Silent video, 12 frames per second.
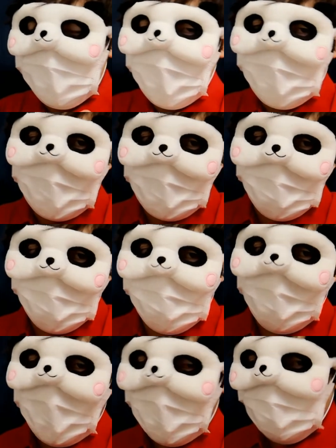なんだろ
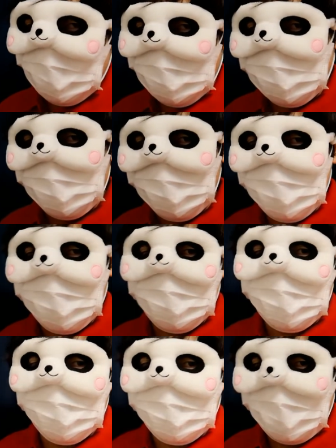う、若者
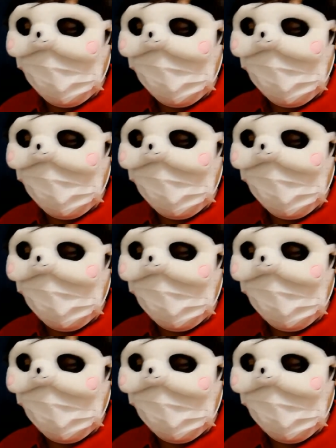層を